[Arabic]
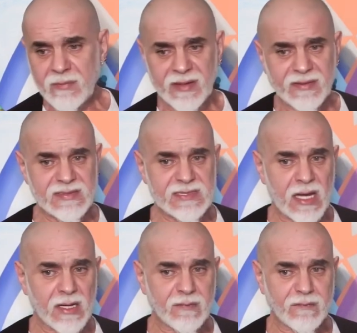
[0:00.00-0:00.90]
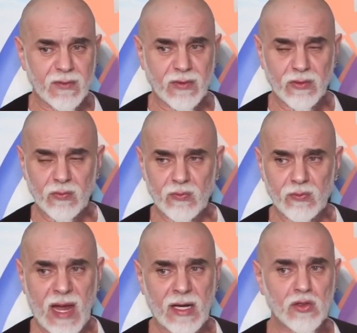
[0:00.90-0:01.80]
بين الظرف
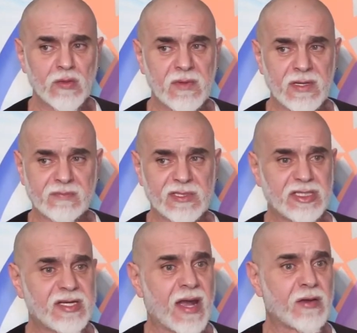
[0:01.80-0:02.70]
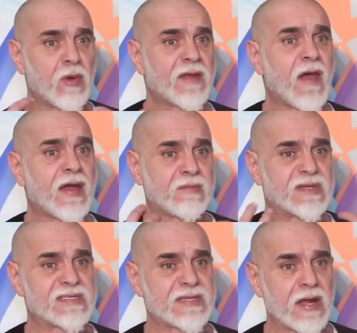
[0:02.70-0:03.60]
ومعلومه اللي بتجيك عن وضعك
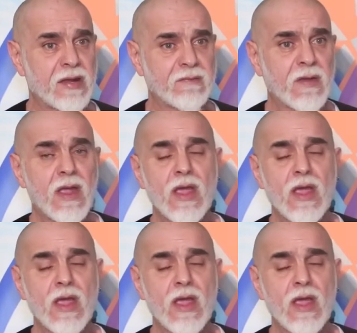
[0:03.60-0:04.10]
بالظرف